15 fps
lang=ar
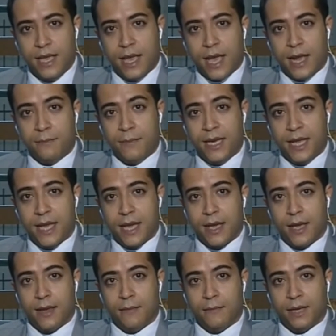
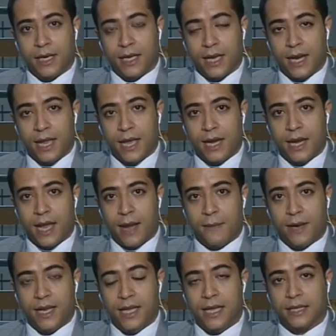المنيا من خلال
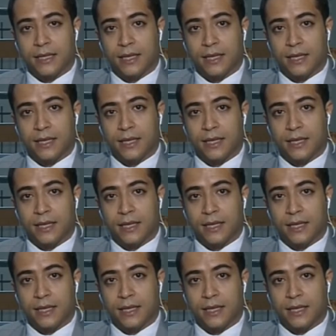عملية